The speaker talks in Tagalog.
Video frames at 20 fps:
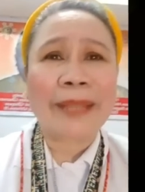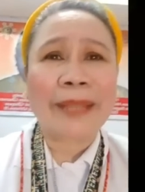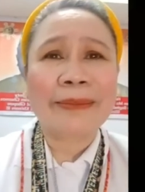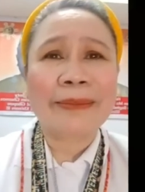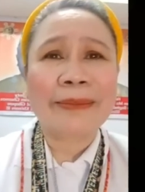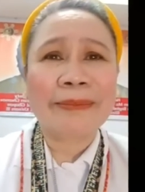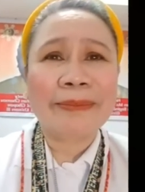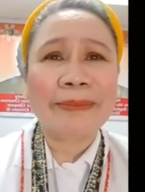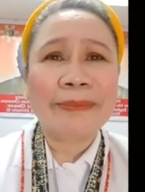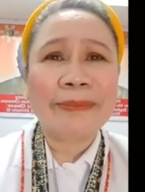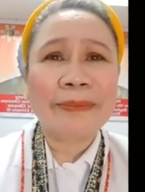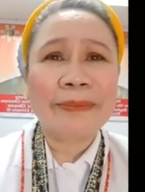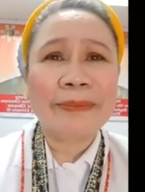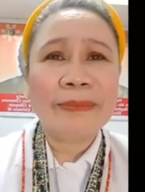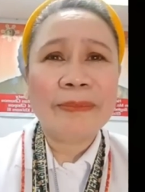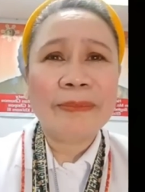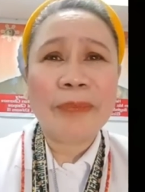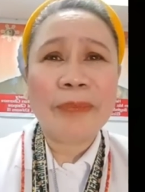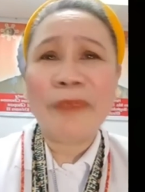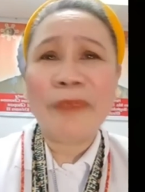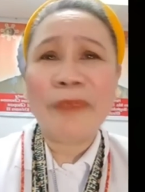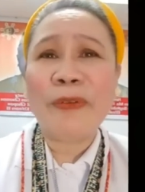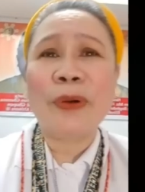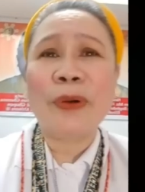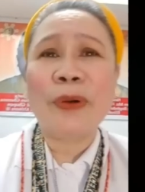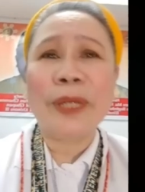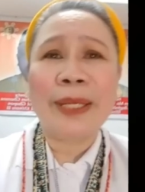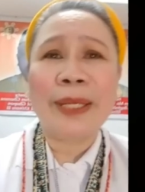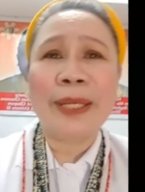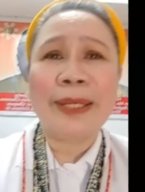nang hindi na
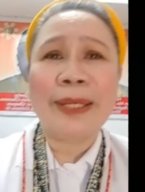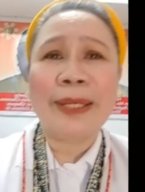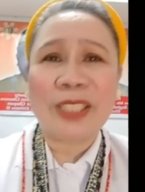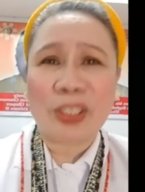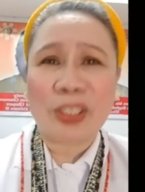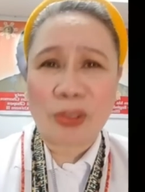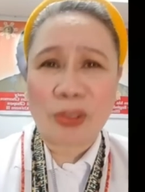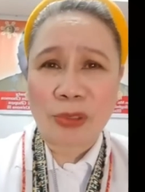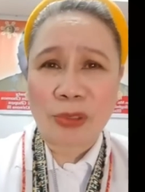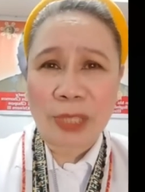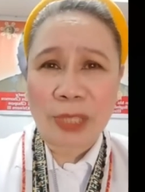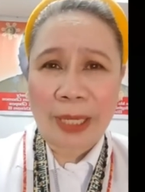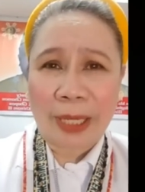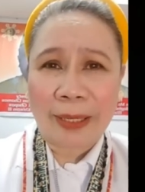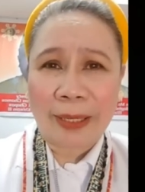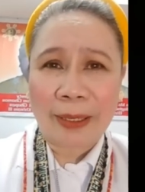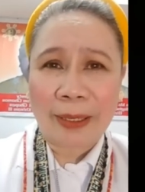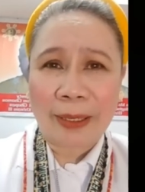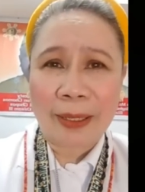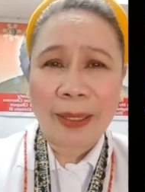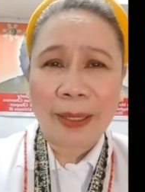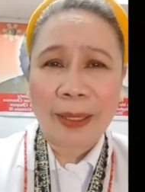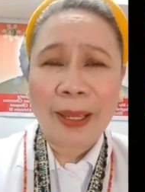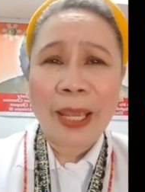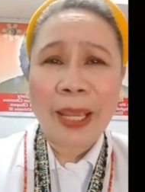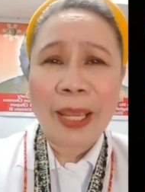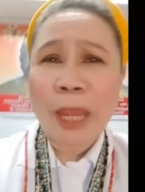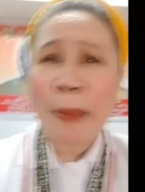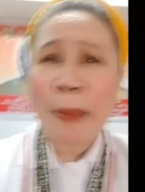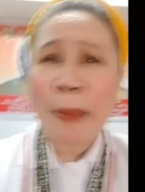namin alam
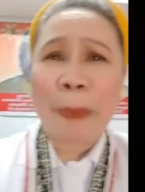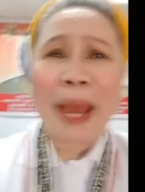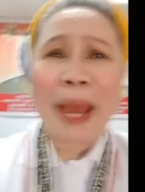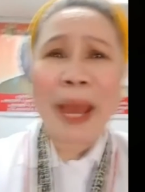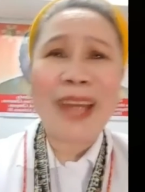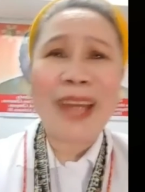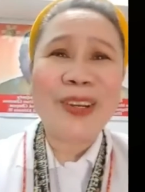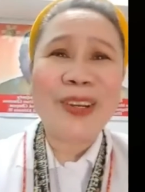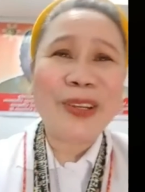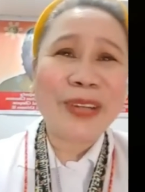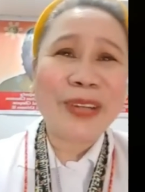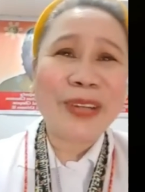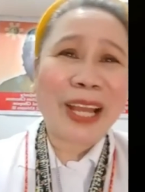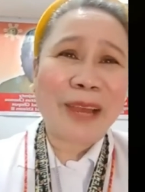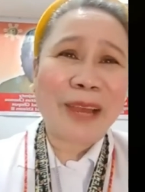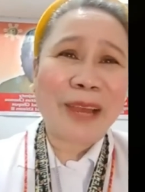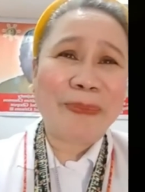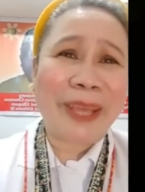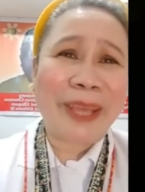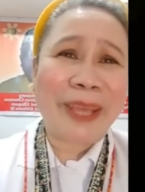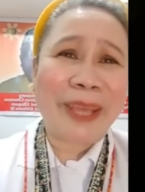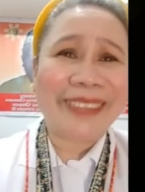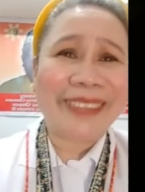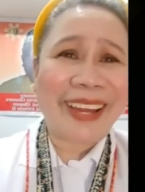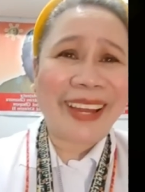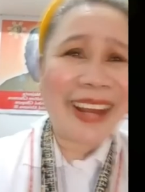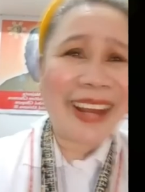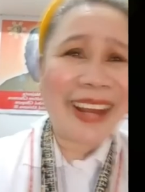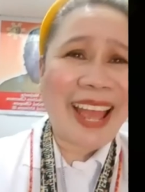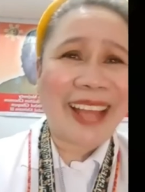at iyan ay
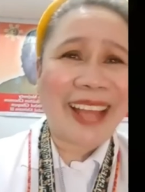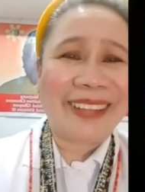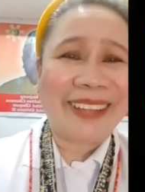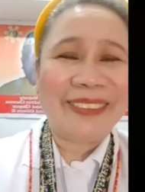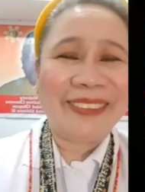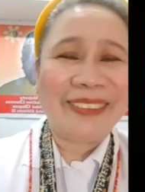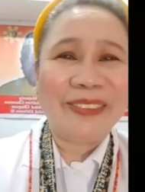ginagamit na